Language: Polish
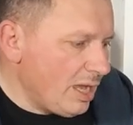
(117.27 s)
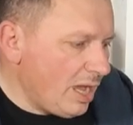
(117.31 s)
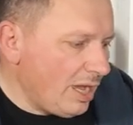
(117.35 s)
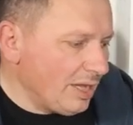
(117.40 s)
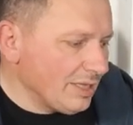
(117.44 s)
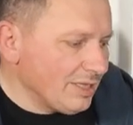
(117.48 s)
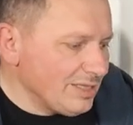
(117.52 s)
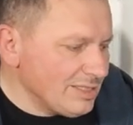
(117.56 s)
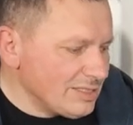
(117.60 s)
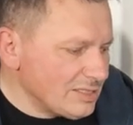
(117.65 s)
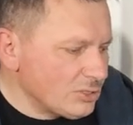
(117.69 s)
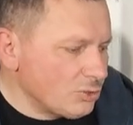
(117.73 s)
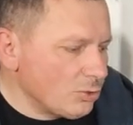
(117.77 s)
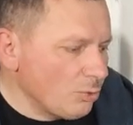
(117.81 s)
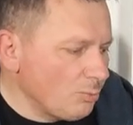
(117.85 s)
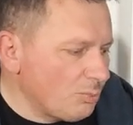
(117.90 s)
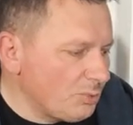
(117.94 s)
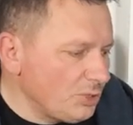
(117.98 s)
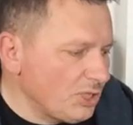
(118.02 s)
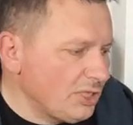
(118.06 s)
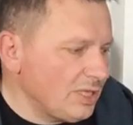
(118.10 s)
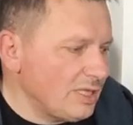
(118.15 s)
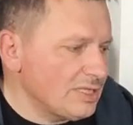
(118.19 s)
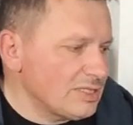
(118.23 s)
a jest to
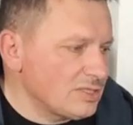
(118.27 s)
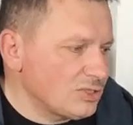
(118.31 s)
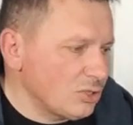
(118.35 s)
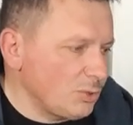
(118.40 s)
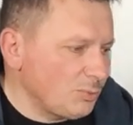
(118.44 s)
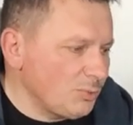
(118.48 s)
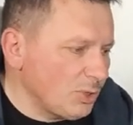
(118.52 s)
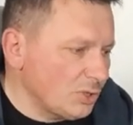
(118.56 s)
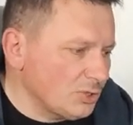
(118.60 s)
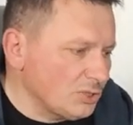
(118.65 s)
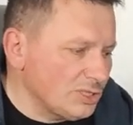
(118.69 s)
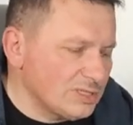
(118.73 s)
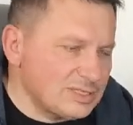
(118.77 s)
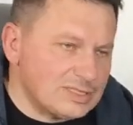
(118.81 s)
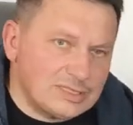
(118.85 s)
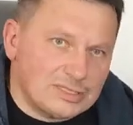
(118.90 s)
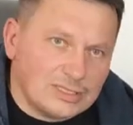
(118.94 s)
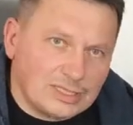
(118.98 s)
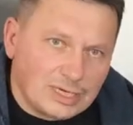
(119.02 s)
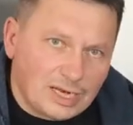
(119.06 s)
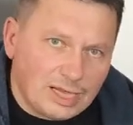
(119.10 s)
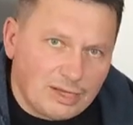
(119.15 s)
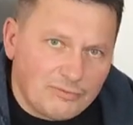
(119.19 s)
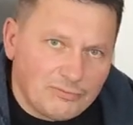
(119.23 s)
brykiet zrobiony z
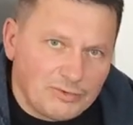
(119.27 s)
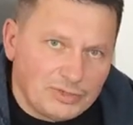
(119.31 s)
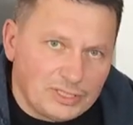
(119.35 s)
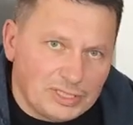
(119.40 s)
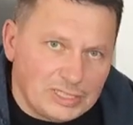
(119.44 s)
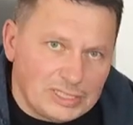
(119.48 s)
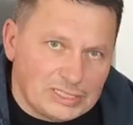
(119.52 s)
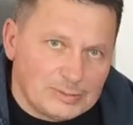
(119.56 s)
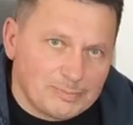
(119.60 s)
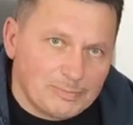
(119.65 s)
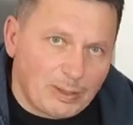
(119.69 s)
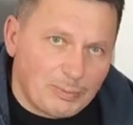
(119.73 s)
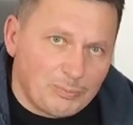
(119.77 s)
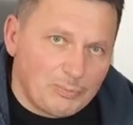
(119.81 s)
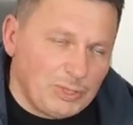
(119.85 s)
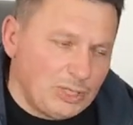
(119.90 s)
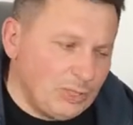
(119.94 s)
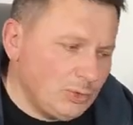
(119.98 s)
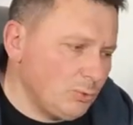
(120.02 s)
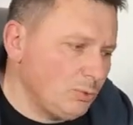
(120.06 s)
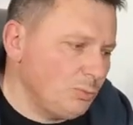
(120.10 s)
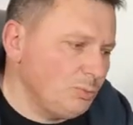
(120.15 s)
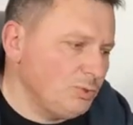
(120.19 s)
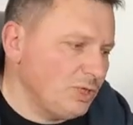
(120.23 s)
trawy i z
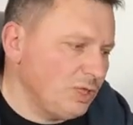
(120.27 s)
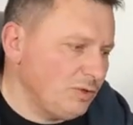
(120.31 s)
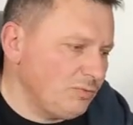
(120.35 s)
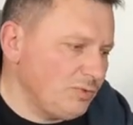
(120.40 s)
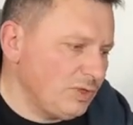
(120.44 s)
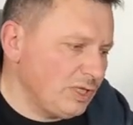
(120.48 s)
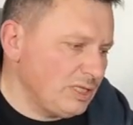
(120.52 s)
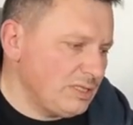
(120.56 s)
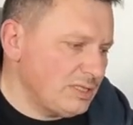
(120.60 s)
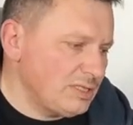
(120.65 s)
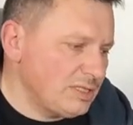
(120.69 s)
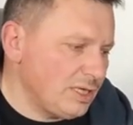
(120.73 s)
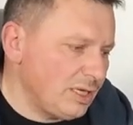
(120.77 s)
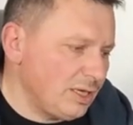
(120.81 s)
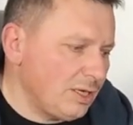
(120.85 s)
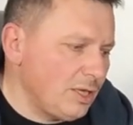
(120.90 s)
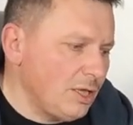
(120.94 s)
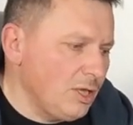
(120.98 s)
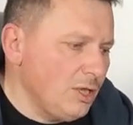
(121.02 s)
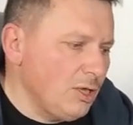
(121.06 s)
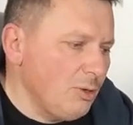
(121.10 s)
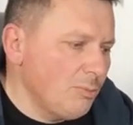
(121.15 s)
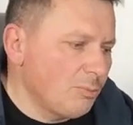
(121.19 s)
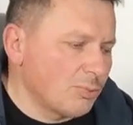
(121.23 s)
papieru mniej więcej